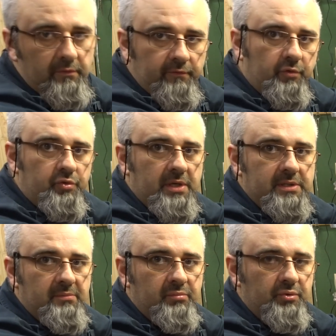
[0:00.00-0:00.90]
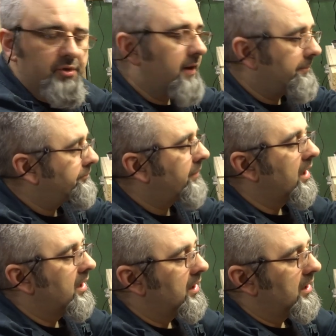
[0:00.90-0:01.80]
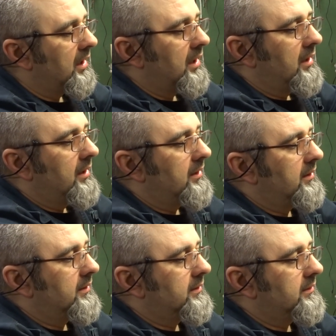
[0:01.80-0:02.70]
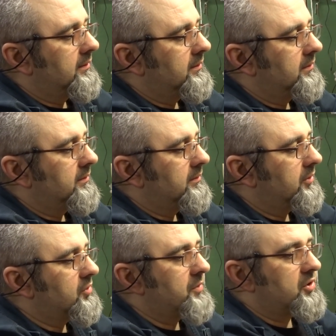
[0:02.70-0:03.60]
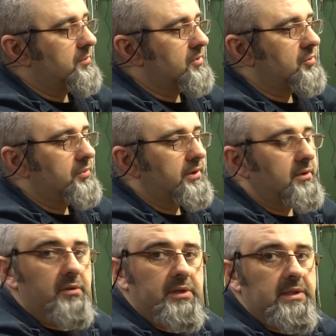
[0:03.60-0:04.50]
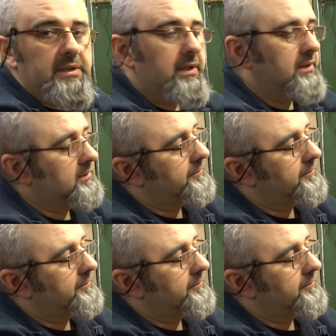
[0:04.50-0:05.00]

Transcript: wróżka zębuszka. E, rozbierzemy sobie tego grata.